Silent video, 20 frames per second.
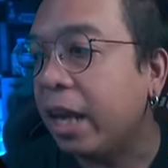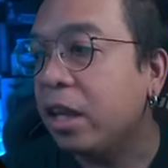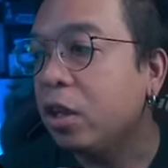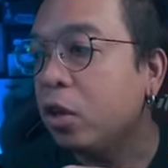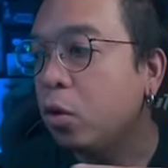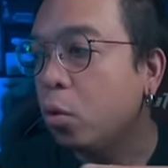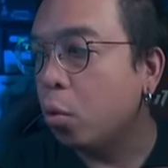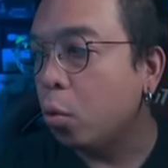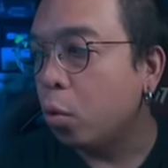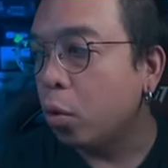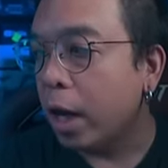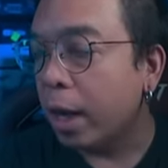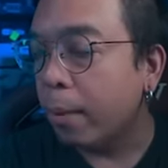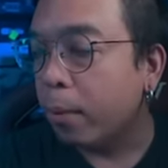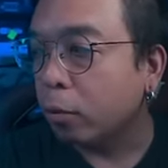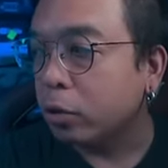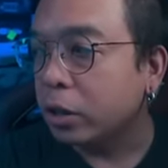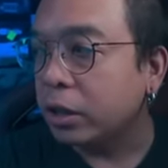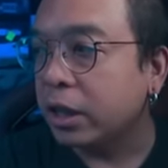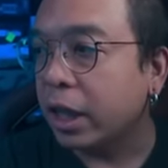ยอยู่ใน
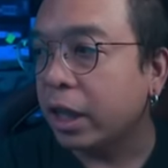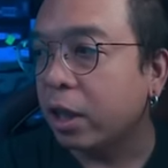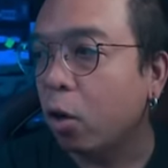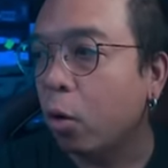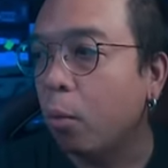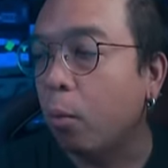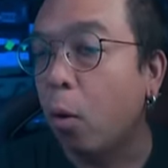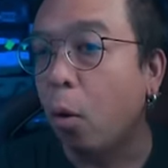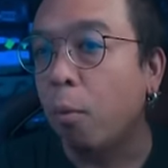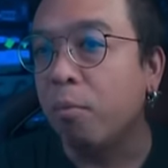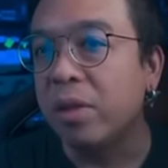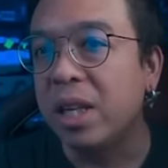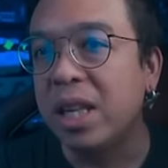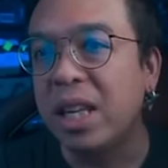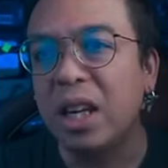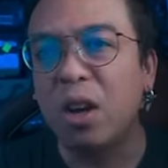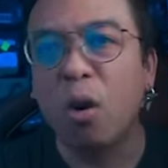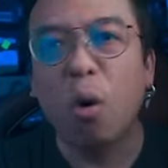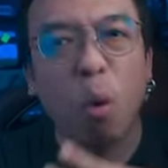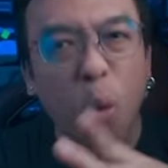โพสิชันของผม
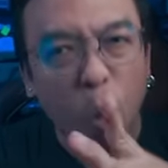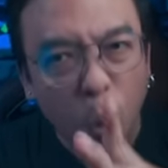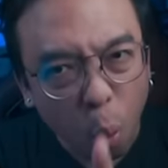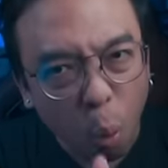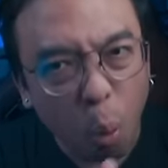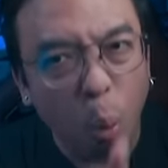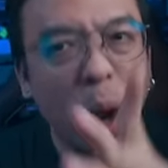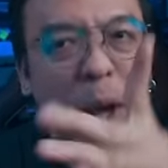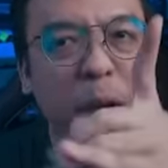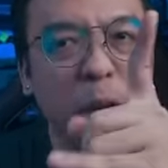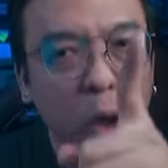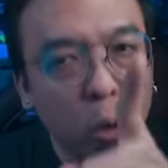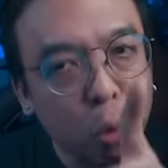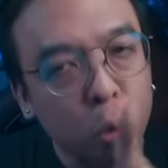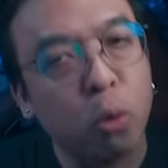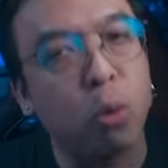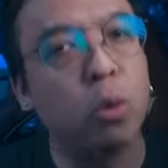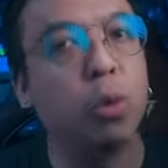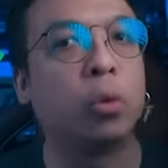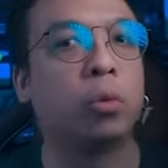ที่ควร
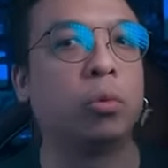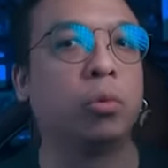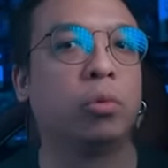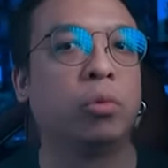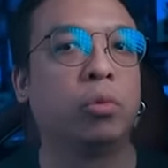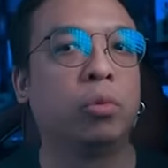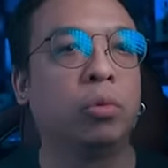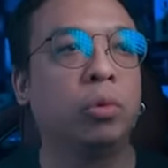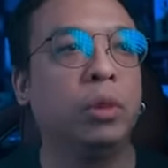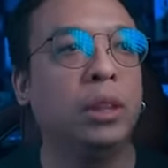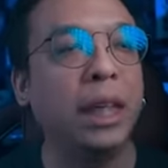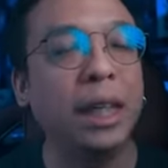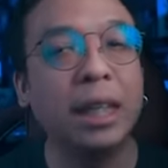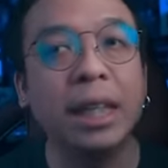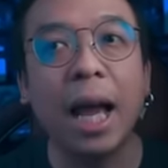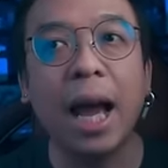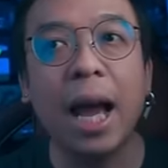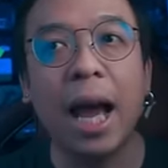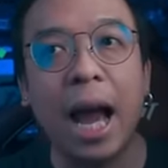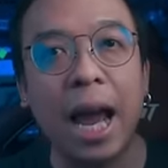ดู ยิ่ง
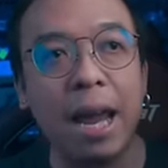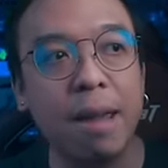ถ้าใค